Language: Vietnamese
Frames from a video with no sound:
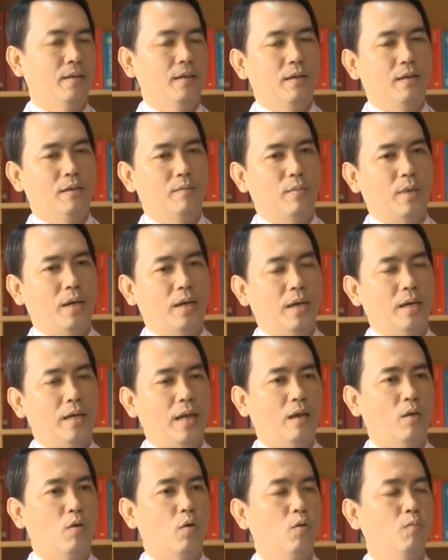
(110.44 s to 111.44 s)
à, bằng cách
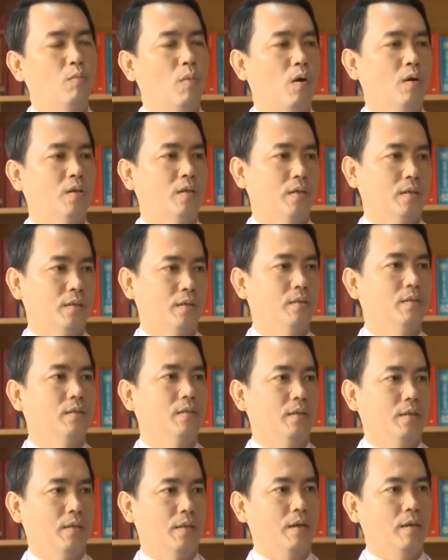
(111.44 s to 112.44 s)
ăn uống bổ dưỡng
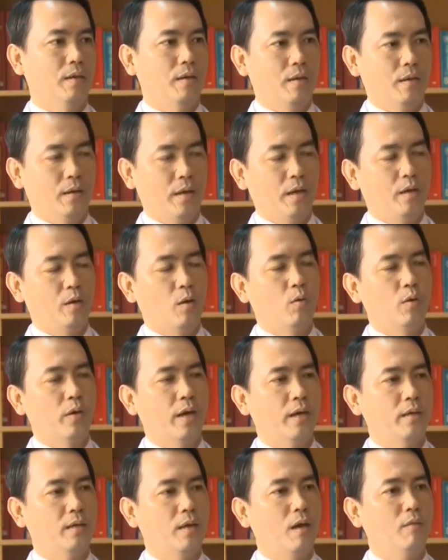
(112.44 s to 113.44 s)
à, đầy, đầy đủ
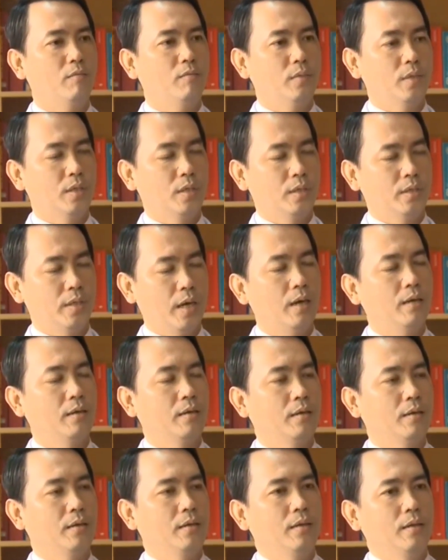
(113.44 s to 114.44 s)
các nhóm à, chất.
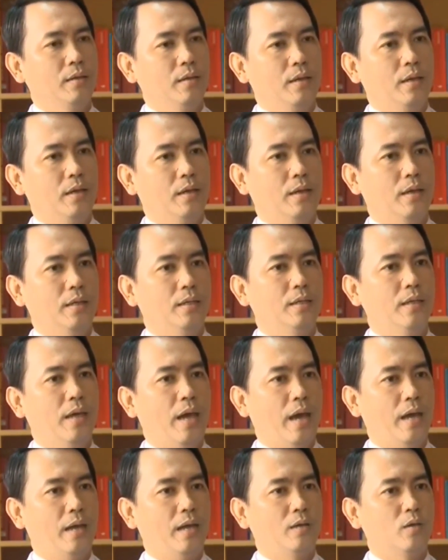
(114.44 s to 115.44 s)
À, cái thứ
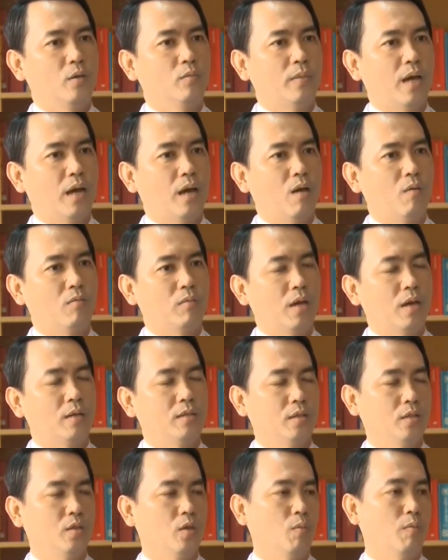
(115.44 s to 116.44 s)
hai là chúng ta không
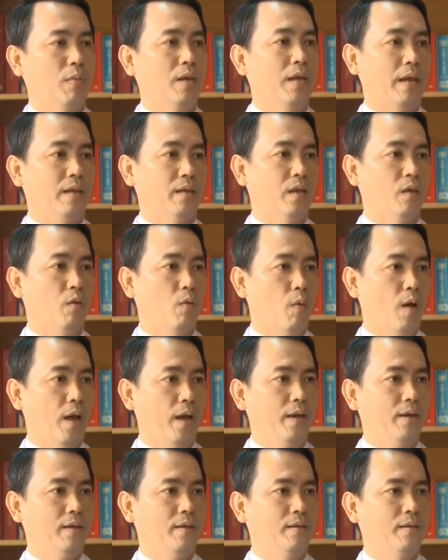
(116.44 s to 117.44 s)
nên sử dụng máy lạnh nhiều
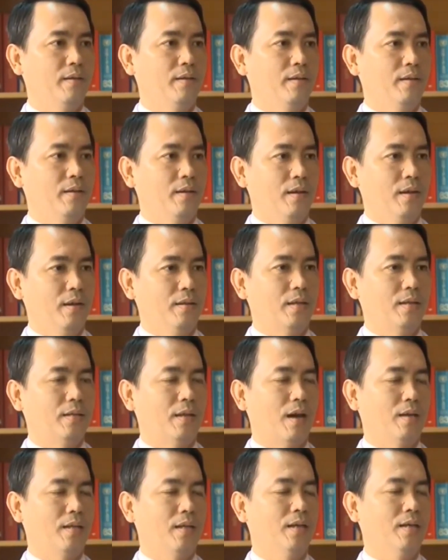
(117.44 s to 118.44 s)
quá à,
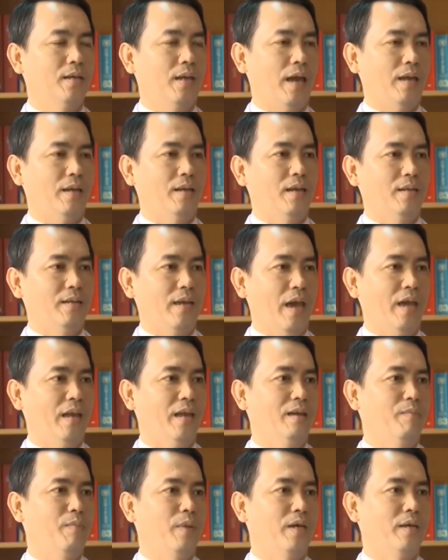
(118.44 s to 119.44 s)
thời tiết lạnh là trẻ
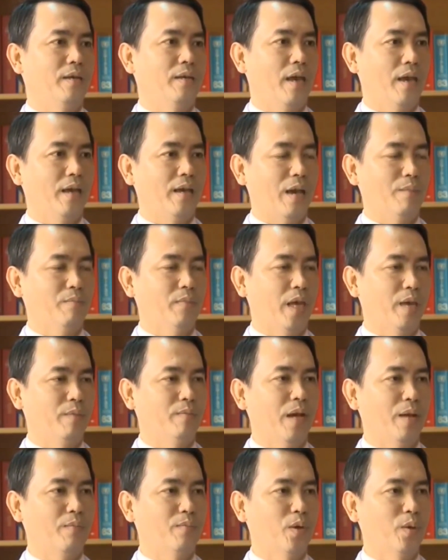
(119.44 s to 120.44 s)
đã bị dễ cảm
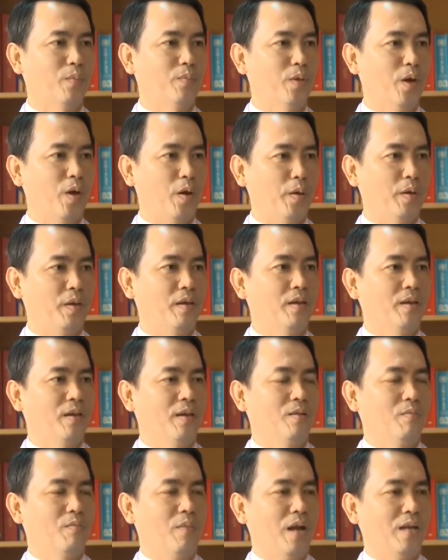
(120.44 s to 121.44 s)
nhiễm cảm cúm rồi
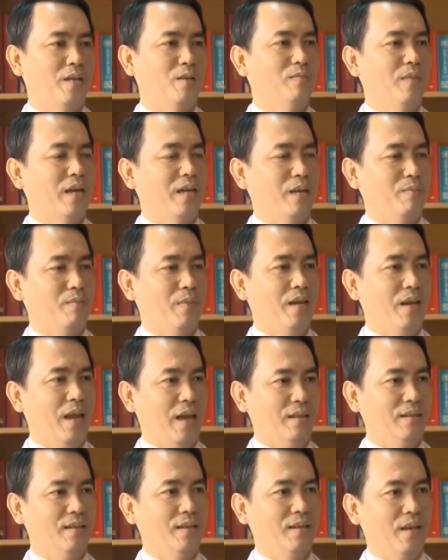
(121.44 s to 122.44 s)
mà chúng ta nằm máy
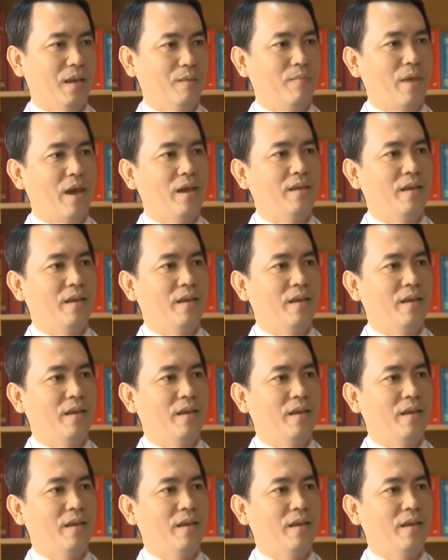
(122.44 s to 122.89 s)
lạnh thì em bé